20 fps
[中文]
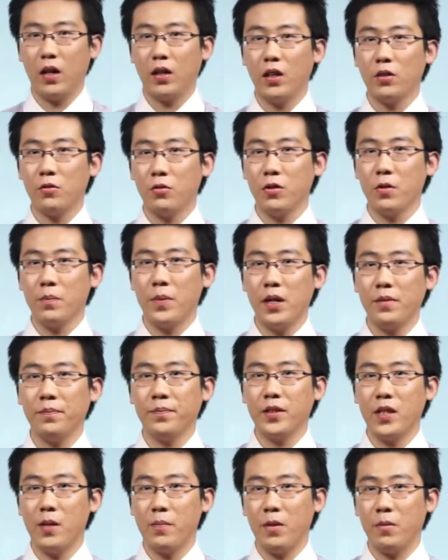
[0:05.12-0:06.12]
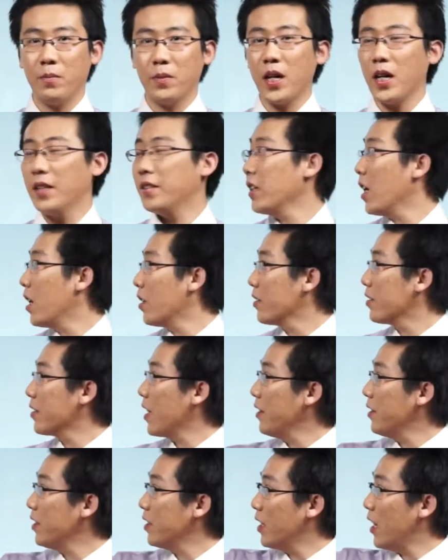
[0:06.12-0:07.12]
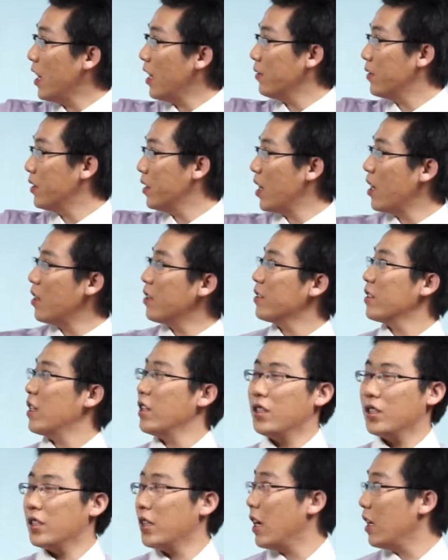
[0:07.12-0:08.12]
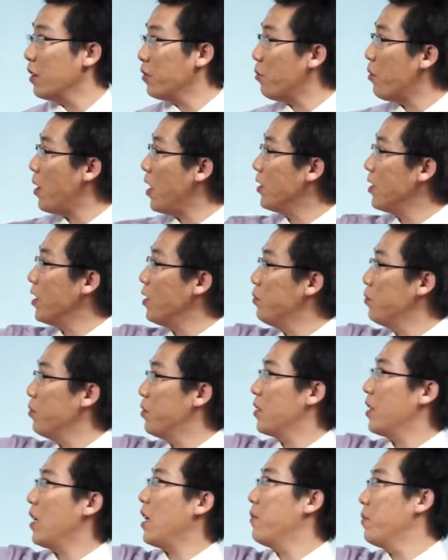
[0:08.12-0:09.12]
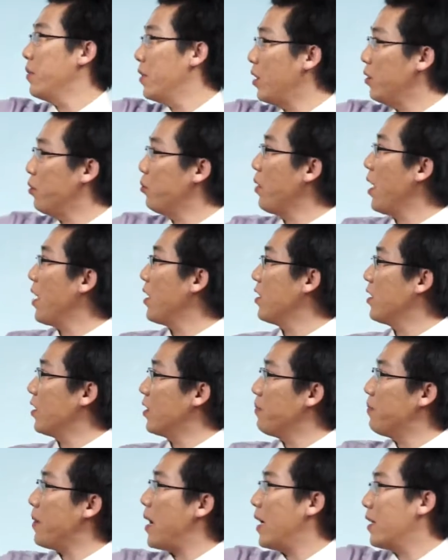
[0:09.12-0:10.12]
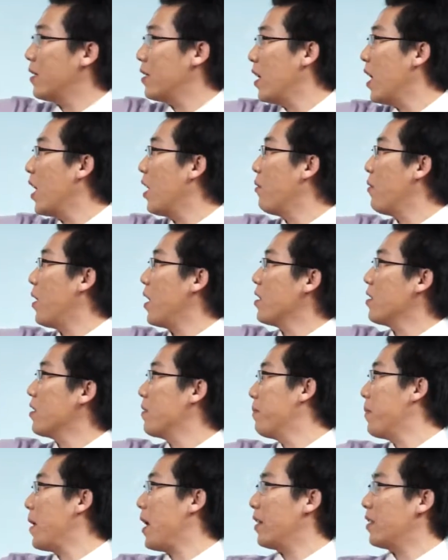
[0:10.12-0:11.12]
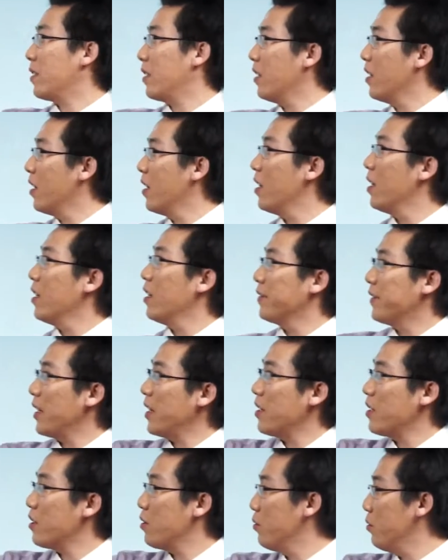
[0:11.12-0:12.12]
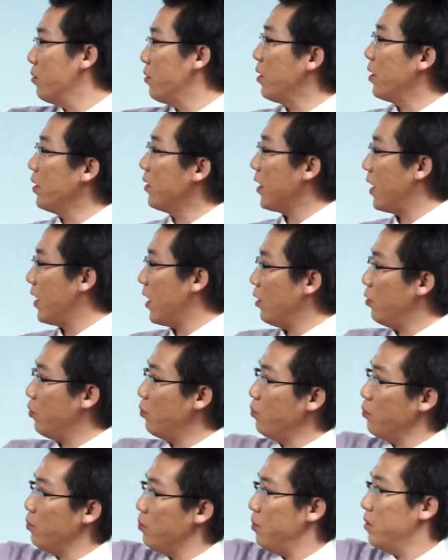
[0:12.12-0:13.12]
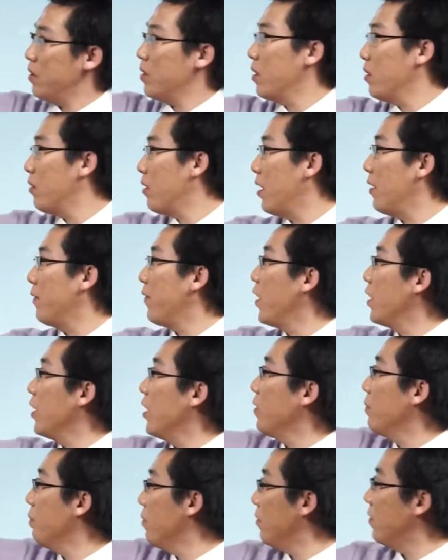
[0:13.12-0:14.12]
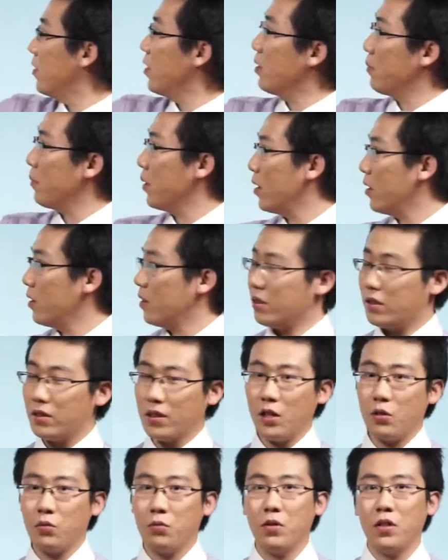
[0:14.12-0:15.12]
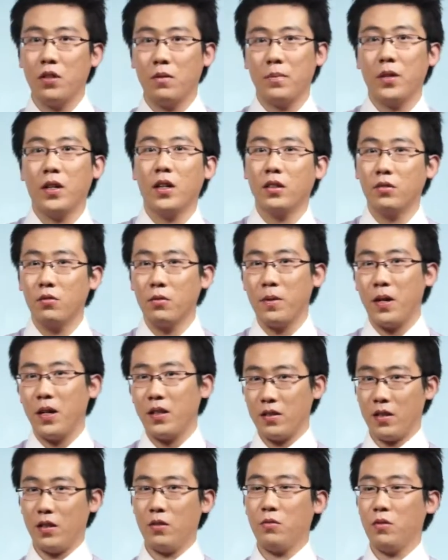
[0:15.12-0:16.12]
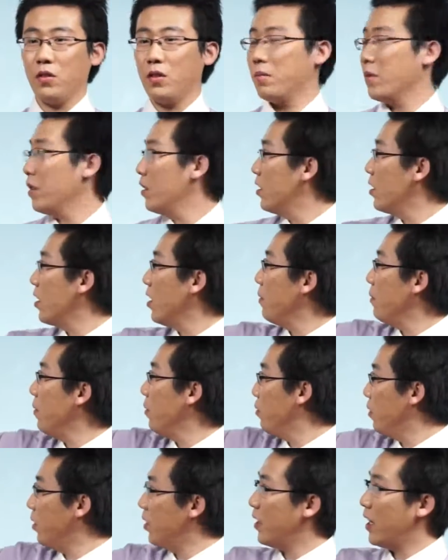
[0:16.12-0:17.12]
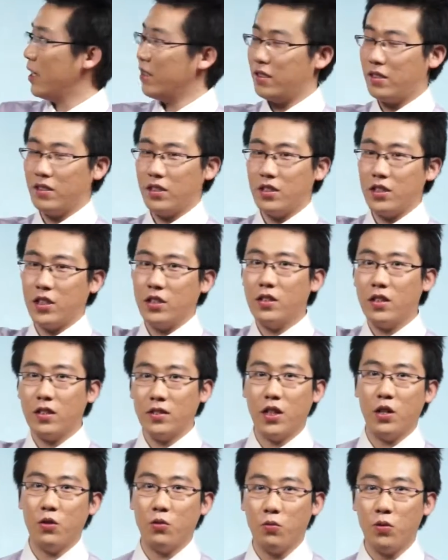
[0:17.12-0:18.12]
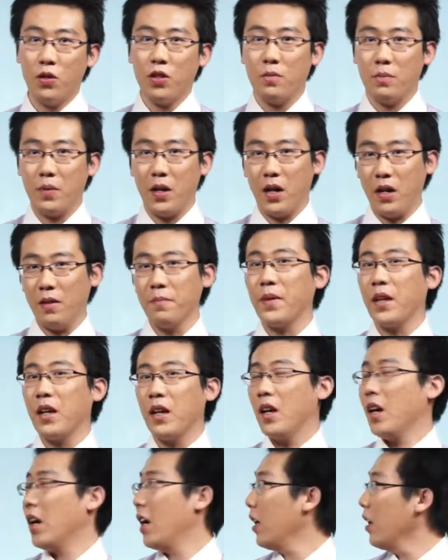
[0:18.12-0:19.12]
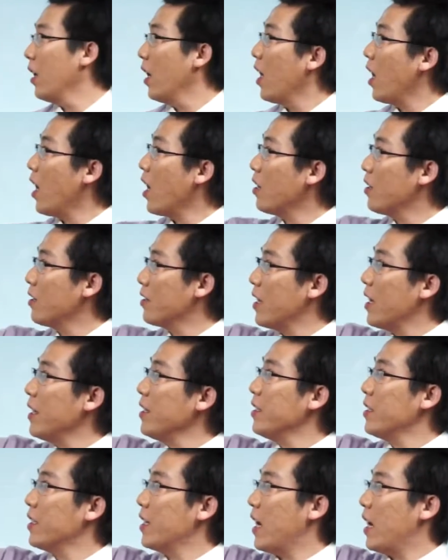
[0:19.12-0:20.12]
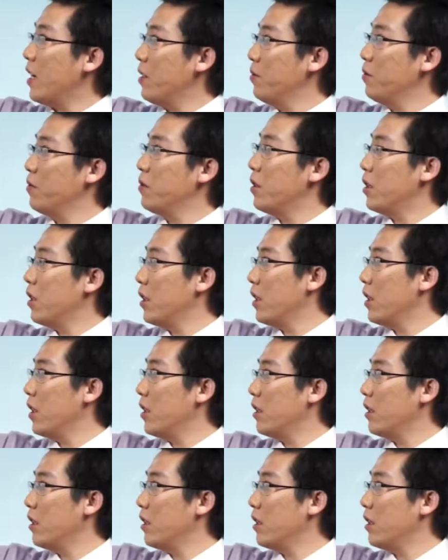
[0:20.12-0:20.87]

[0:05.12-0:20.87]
好的，同学们，下面我们看第二十三题啊。第二十三题啊，划线句子啊比较短，是一个 but 啊，画的是 but。但是如果大家读句子的话，发现这里面在说什么呀，对吧？在说什么？这么多的单词，谁知道在说什么？啊，二十三题啊，如果